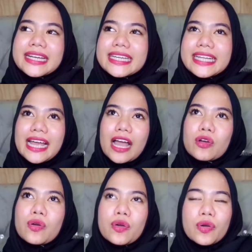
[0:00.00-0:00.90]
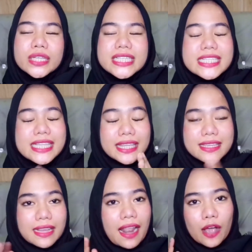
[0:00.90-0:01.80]
jadi aku
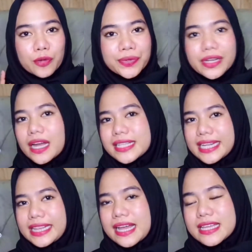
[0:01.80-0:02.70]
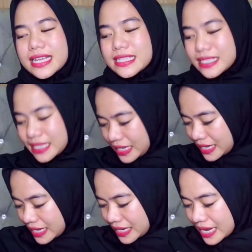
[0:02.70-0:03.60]
setelah aku mendengar ceritanya
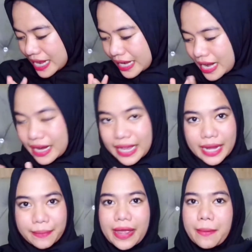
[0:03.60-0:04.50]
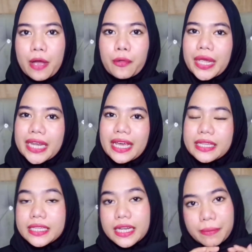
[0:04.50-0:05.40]
si dari yang ngirim DM aku ini
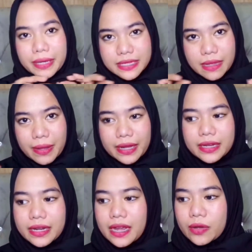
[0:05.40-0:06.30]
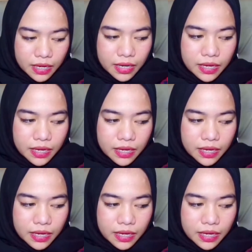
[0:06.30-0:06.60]
katanya namanya disamarin jadi